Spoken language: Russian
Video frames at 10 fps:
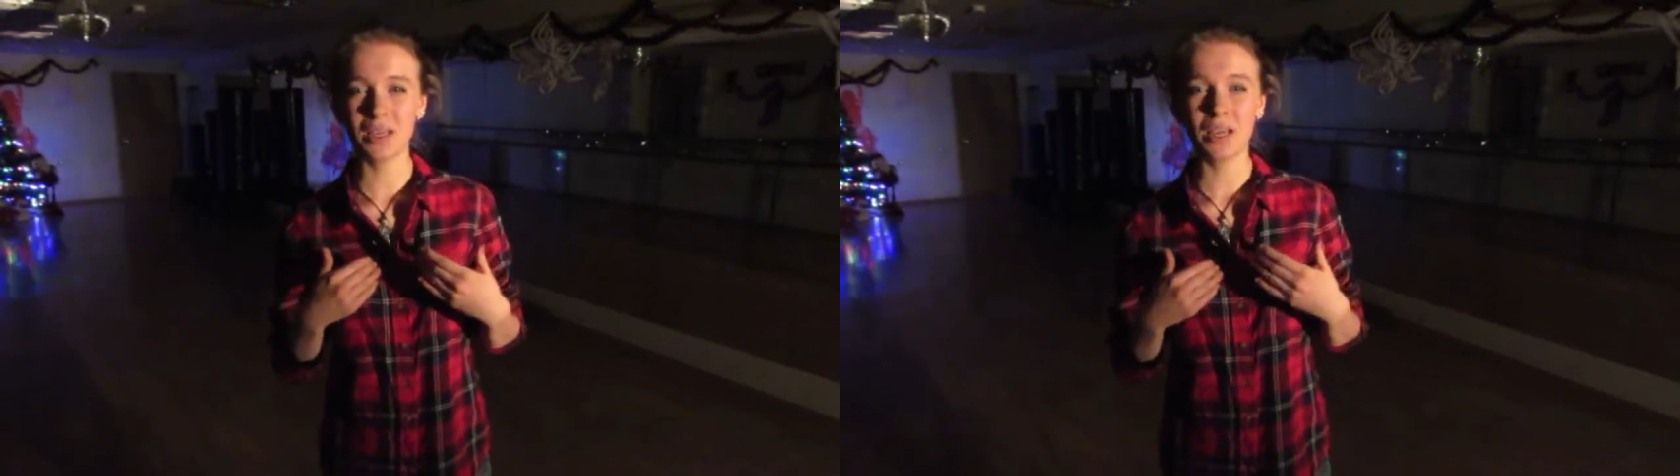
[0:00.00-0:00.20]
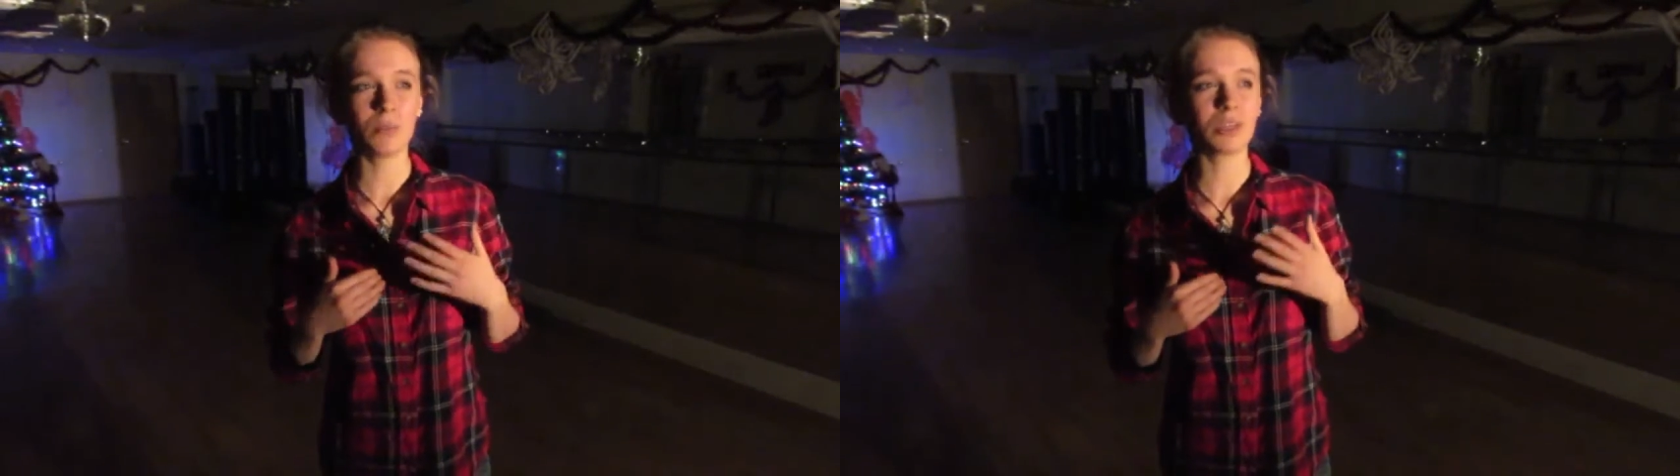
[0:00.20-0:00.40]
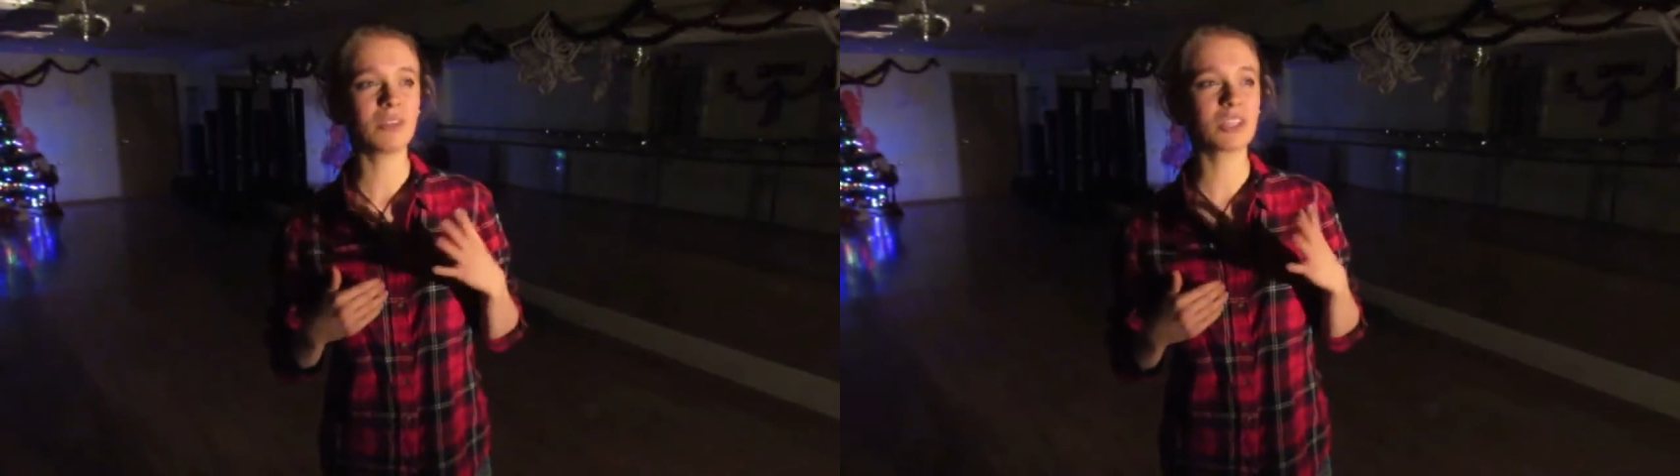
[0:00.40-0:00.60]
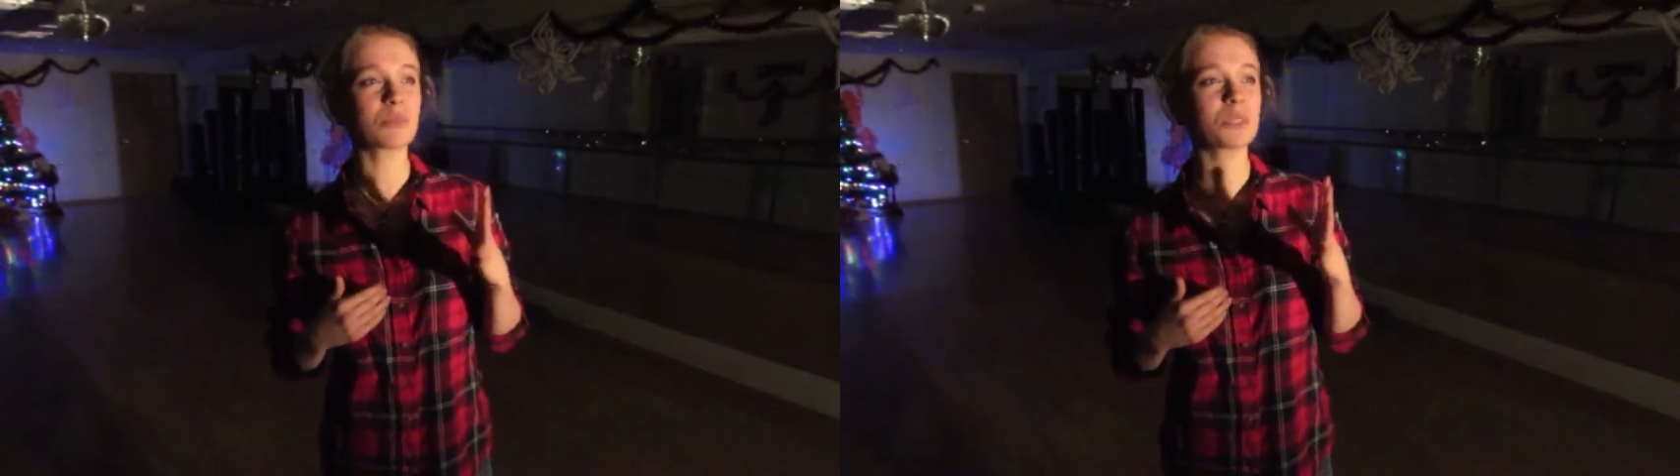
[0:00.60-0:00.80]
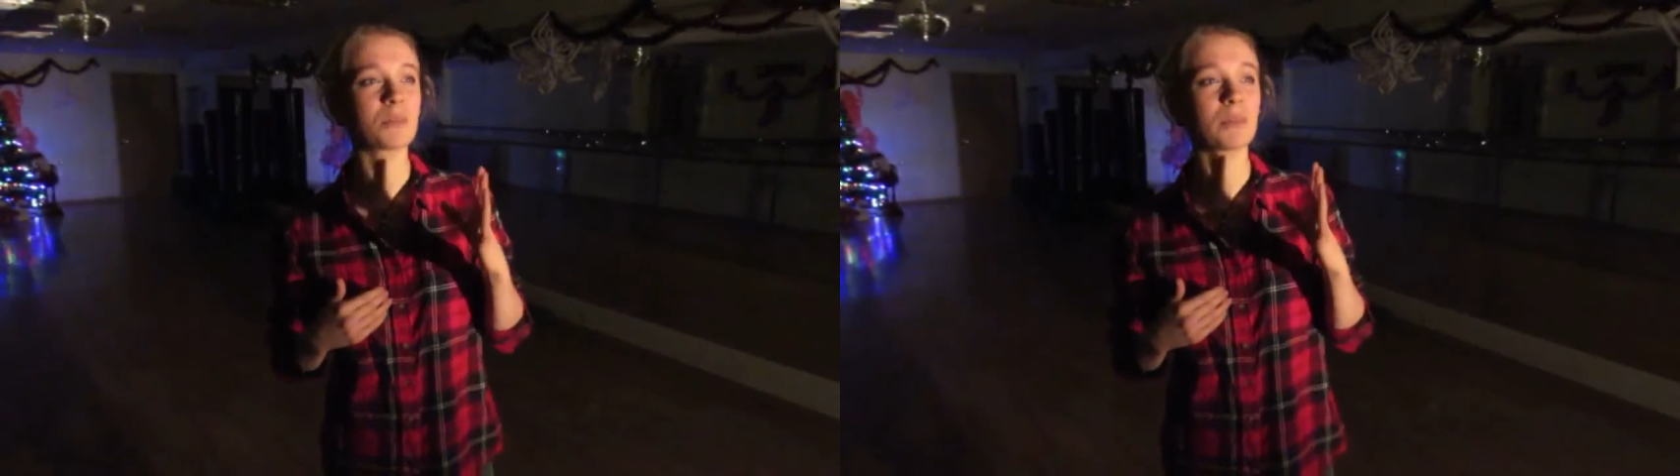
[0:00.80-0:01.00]
мы
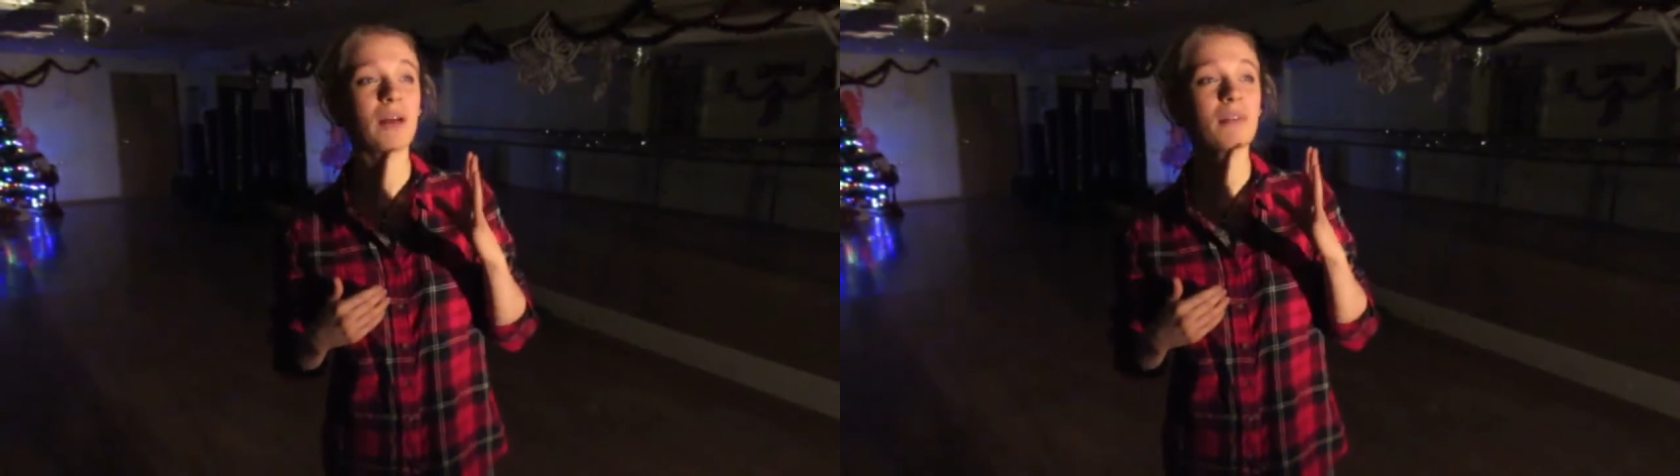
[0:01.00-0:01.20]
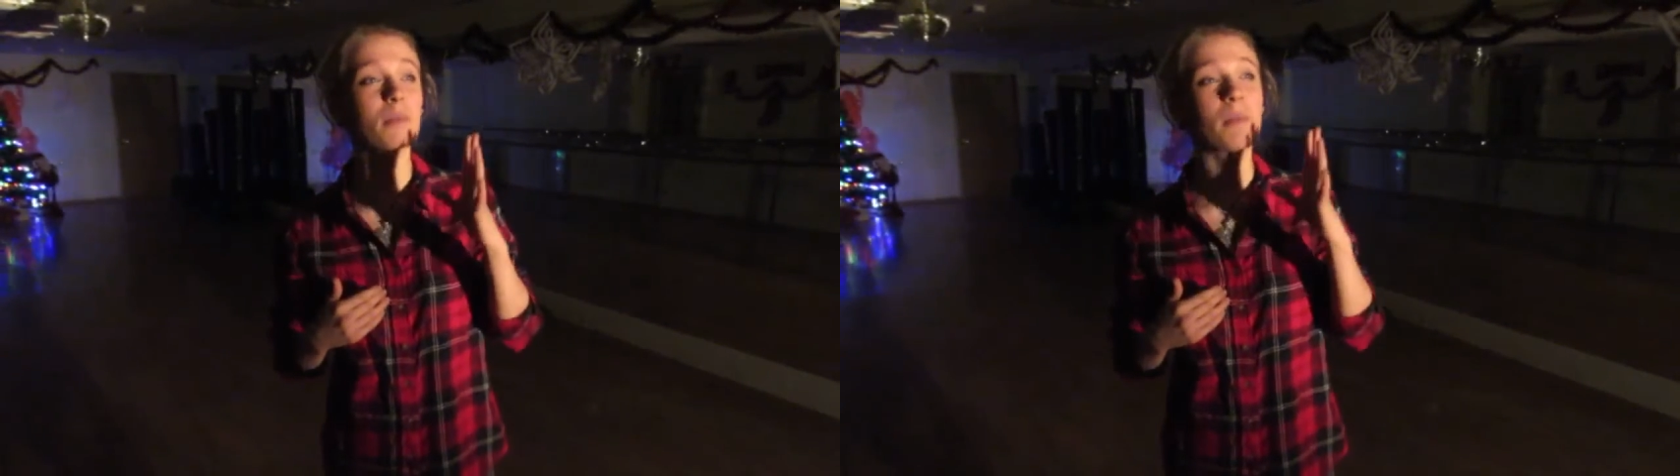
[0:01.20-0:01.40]
движемся плавно по